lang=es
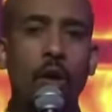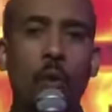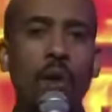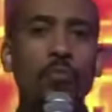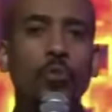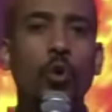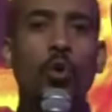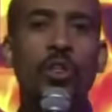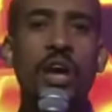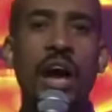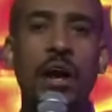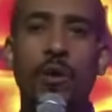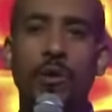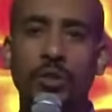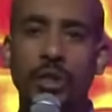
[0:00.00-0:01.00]
¿Cuántos
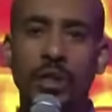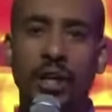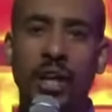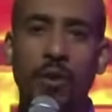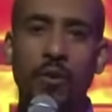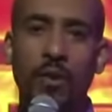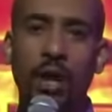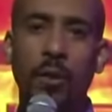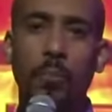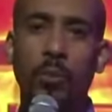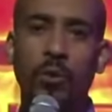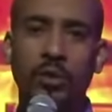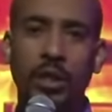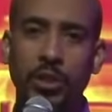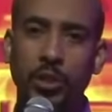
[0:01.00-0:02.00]
diáconos se tiraron la
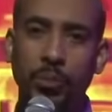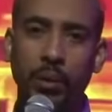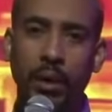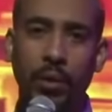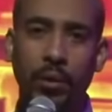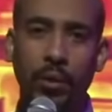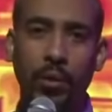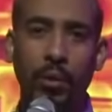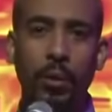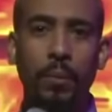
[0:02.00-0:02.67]
esposa de su pastor?